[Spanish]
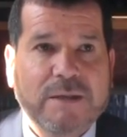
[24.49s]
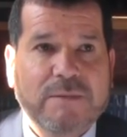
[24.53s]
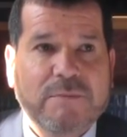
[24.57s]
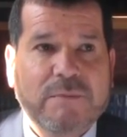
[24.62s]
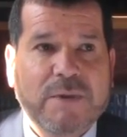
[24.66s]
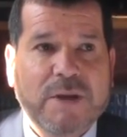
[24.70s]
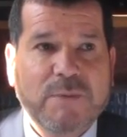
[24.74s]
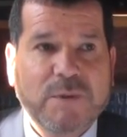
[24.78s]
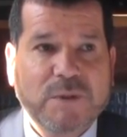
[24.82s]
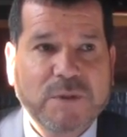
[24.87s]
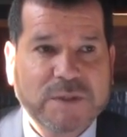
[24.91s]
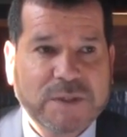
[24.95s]

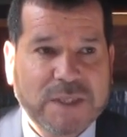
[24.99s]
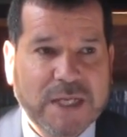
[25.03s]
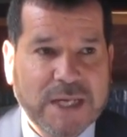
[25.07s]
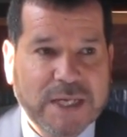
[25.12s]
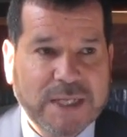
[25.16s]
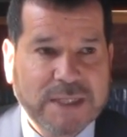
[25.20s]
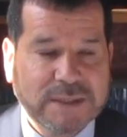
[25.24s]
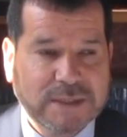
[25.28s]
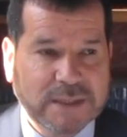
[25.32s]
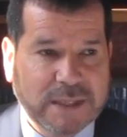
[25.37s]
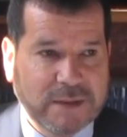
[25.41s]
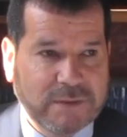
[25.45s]
Vamos
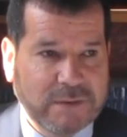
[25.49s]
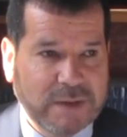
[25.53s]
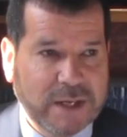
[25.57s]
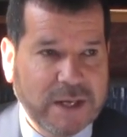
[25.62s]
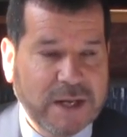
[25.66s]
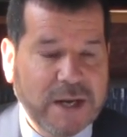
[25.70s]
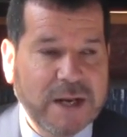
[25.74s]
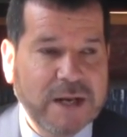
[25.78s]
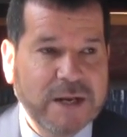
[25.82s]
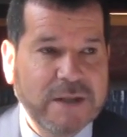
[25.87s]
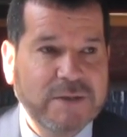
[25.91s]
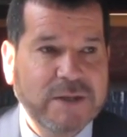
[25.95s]
a
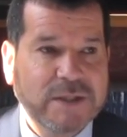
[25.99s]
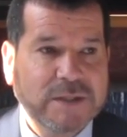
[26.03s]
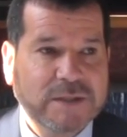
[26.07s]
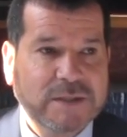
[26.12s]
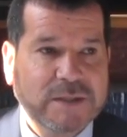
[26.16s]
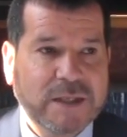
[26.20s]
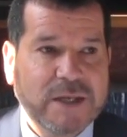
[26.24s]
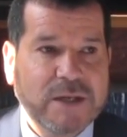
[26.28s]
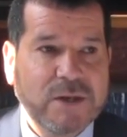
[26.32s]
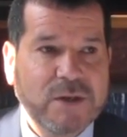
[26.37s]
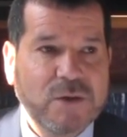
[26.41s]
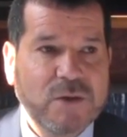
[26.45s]
celebrar el
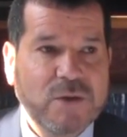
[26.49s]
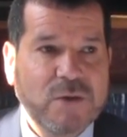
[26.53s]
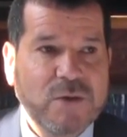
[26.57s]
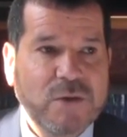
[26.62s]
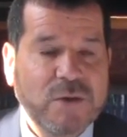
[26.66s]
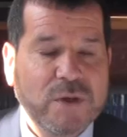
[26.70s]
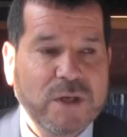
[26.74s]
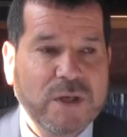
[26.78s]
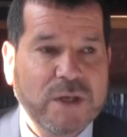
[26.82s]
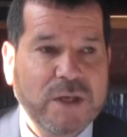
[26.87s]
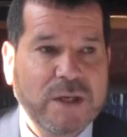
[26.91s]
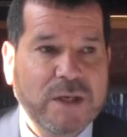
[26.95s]

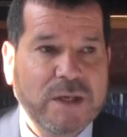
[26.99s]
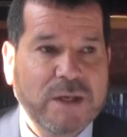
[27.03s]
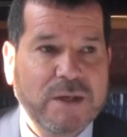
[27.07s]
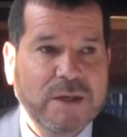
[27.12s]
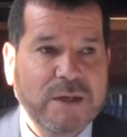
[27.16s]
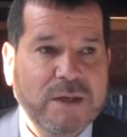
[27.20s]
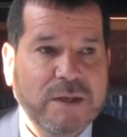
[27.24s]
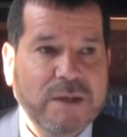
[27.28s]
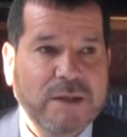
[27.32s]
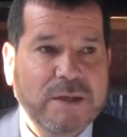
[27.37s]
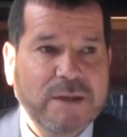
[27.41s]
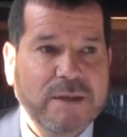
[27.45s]
aniversario.
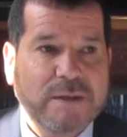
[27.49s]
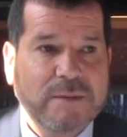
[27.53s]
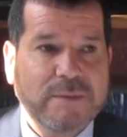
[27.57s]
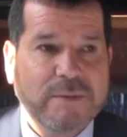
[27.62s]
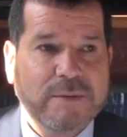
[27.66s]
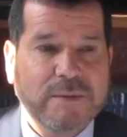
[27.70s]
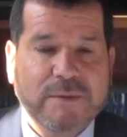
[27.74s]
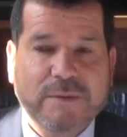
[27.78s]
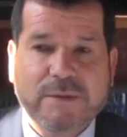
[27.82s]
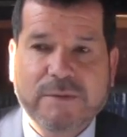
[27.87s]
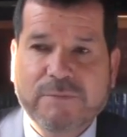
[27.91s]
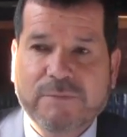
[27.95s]
Eh,
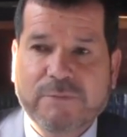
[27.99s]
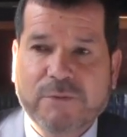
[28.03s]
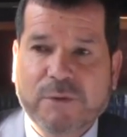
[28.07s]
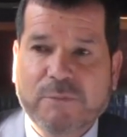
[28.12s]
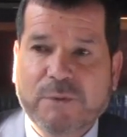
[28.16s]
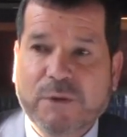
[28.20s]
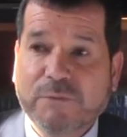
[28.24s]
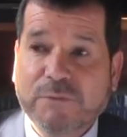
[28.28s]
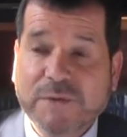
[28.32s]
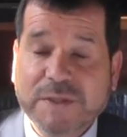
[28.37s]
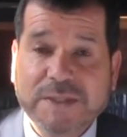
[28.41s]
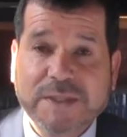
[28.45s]
en
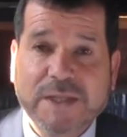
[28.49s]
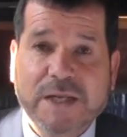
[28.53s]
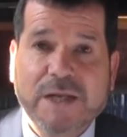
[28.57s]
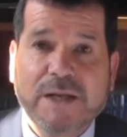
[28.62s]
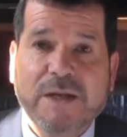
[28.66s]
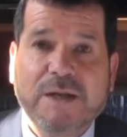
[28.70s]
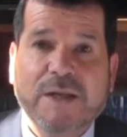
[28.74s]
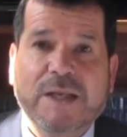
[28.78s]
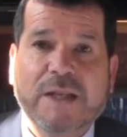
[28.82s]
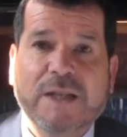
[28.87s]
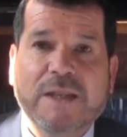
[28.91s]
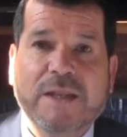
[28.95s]
forma
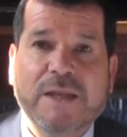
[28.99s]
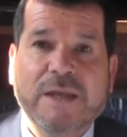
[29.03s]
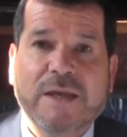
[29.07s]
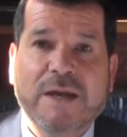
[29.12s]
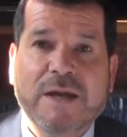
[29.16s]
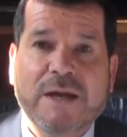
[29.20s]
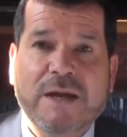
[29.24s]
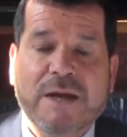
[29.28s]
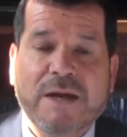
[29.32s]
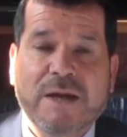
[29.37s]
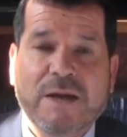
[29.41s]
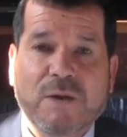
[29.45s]
oficial el
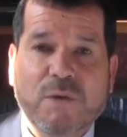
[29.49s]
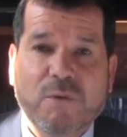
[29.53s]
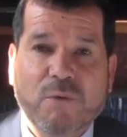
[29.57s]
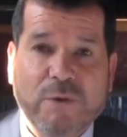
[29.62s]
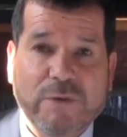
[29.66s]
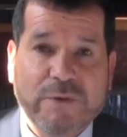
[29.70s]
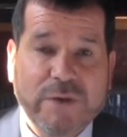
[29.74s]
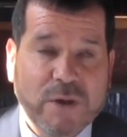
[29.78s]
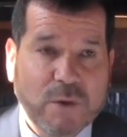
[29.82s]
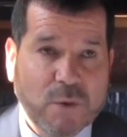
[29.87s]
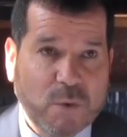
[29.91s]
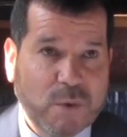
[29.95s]
día
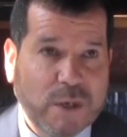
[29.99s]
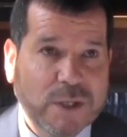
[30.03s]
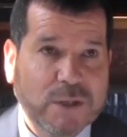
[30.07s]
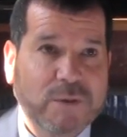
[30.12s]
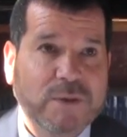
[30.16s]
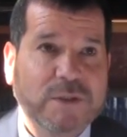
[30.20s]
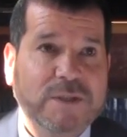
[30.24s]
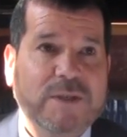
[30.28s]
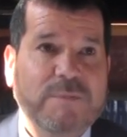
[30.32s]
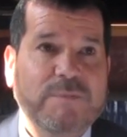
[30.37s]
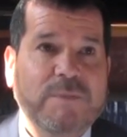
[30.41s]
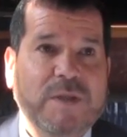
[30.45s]
jueves 4
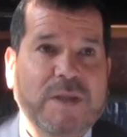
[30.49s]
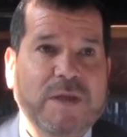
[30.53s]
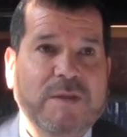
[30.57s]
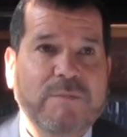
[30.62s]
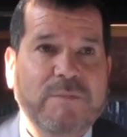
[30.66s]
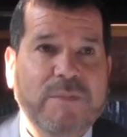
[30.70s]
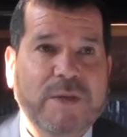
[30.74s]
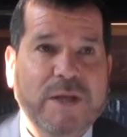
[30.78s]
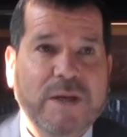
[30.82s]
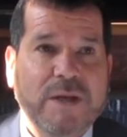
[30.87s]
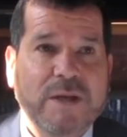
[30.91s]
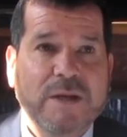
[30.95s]
de
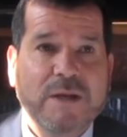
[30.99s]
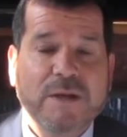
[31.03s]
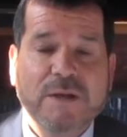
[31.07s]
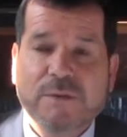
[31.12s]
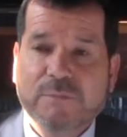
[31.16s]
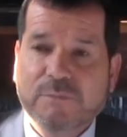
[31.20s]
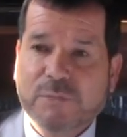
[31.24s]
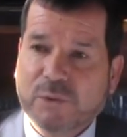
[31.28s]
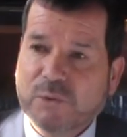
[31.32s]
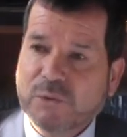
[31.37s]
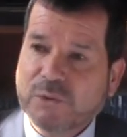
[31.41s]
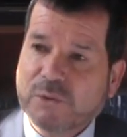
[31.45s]
septiembre,
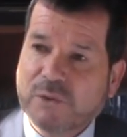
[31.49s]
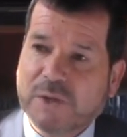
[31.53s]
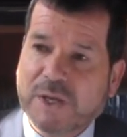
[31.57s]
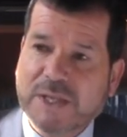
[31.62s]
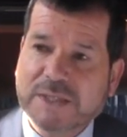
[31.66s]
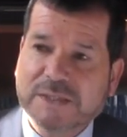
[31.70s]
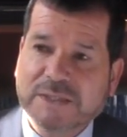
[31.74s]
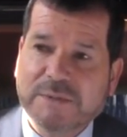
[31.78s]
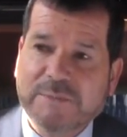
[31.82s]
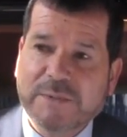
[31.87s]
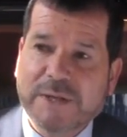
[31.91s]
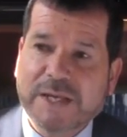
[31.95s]
producto que
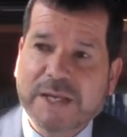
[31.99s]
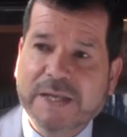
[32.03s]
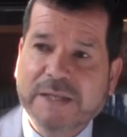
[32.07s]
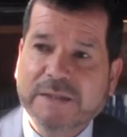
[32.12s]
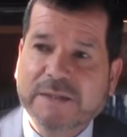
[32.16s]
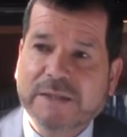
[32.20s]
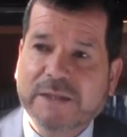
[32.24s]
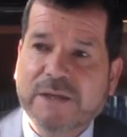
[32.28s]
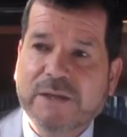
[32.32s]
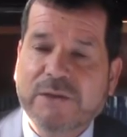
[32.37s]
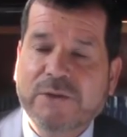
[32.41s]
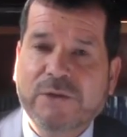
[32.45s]
la semana
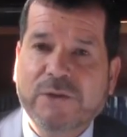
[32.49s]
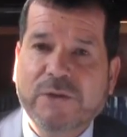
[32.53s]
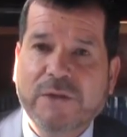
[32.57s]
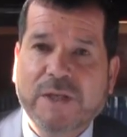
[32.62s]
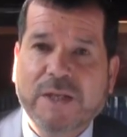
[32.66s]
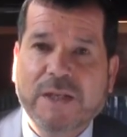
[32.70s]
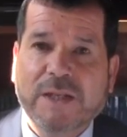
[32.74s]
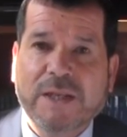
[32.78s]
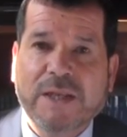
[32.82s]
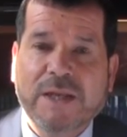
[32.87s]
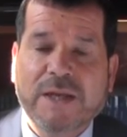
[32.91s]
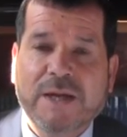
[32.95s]
anterior,
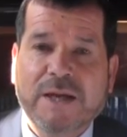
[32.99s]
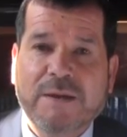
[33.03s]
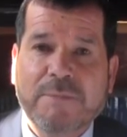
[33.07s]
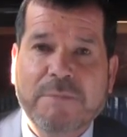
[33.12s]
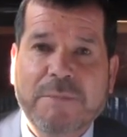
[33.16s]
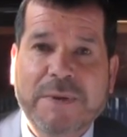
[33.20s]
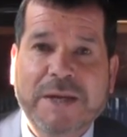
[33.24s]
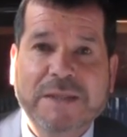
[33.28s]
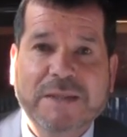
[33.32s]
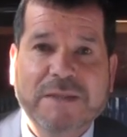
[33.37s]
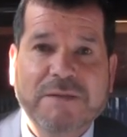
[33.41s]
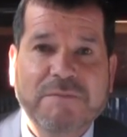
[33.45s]
el día
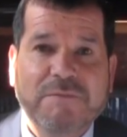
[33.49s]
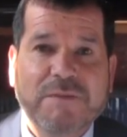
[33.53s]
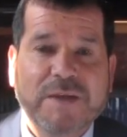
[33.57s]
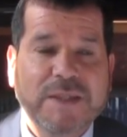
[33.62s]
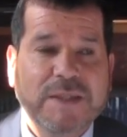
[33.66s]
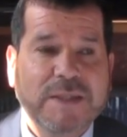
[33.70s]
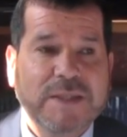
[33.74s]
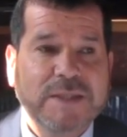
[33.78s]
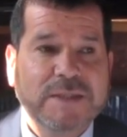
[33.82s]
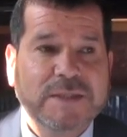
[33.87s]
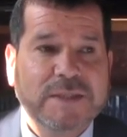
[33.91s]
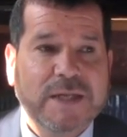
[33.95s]
martes
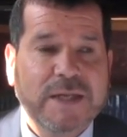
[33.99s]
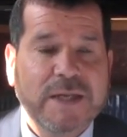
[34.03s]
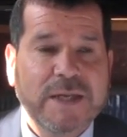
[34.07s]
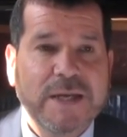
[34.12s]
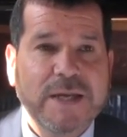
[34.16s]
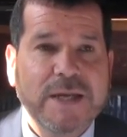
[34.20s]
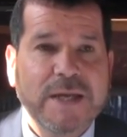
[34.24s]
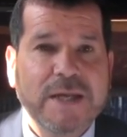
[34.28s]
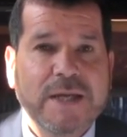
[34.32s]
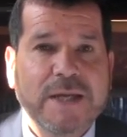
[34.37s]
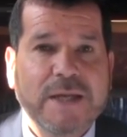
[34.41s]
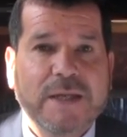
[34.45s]

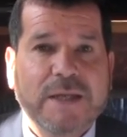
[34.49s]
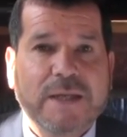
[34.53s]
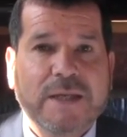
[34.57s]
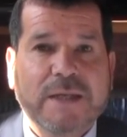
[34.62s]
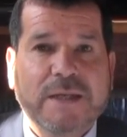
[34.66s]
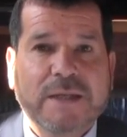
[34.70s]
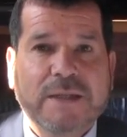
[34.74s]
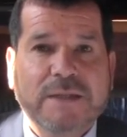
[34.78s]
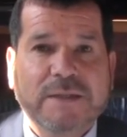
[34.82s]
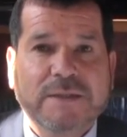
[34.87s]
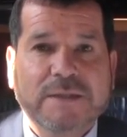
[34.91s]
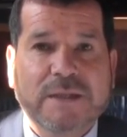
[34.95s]
26,
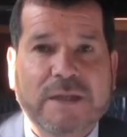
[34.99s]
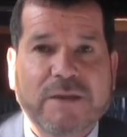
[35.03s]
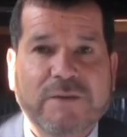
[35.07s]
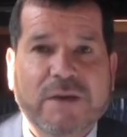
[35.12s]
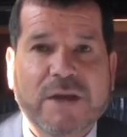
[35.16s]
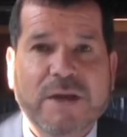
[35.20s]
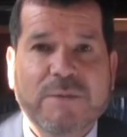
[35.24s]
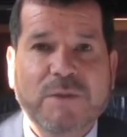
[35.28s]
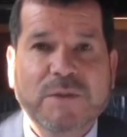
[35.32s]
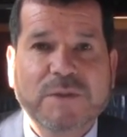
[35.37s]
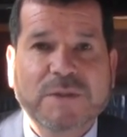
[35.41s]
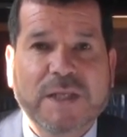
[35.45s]
eh,
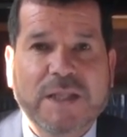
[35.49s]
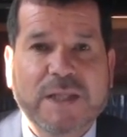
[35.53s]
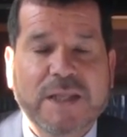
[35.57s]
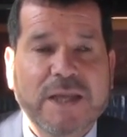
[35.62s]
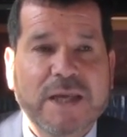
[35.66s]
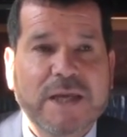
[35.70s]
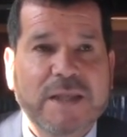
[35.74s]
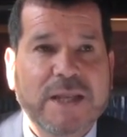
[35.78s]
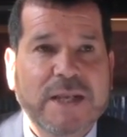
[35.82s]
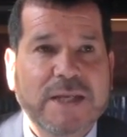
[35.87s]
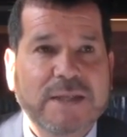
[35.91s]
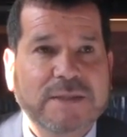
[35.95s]
celebramos el
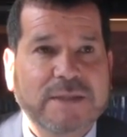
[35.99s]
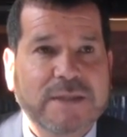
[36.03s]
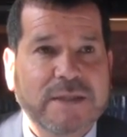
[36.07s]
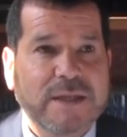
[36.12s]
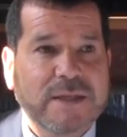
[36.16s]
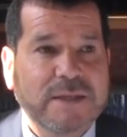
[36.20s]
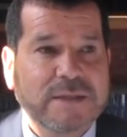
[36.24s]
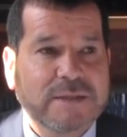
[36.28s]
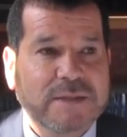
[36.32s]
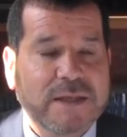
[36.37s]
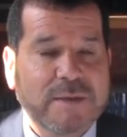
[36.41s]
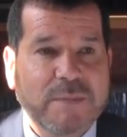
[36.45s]
Día de la
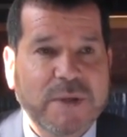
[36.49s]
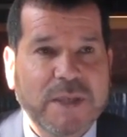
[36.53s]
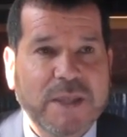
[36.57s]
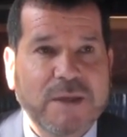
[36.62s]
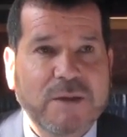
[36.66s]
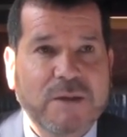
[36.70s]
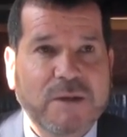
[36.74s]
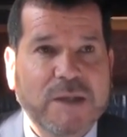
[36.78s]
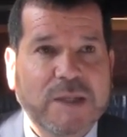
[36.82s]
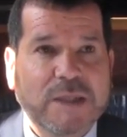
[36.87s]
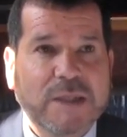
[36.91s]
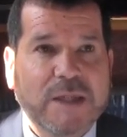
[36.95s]
Enseñanza
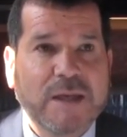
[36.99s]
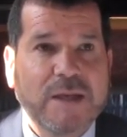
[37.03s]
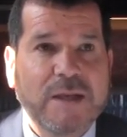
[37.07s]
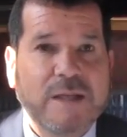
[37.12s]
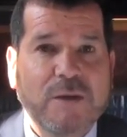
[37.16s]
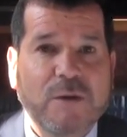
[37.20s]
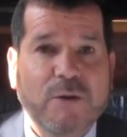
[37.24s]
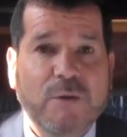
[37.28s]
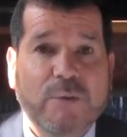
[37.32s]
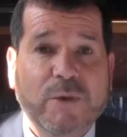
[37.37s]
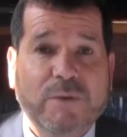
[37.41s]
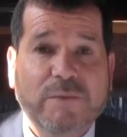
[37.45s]
Media
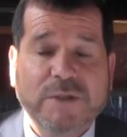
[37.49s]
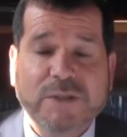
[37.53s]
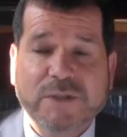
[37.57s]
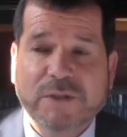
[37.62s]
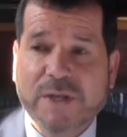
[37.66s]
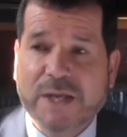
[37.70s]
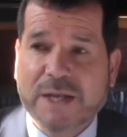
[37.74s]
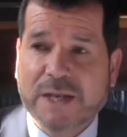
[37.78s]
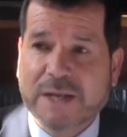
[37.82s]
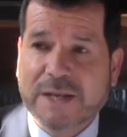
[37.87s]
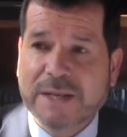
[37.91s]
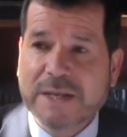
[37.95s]
Técnico
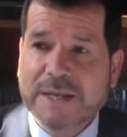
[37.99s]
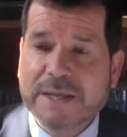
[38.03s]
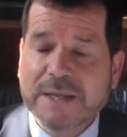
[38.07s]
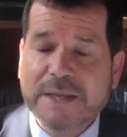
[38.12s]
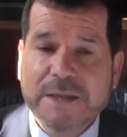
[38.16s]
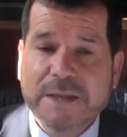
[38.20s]
Profesional.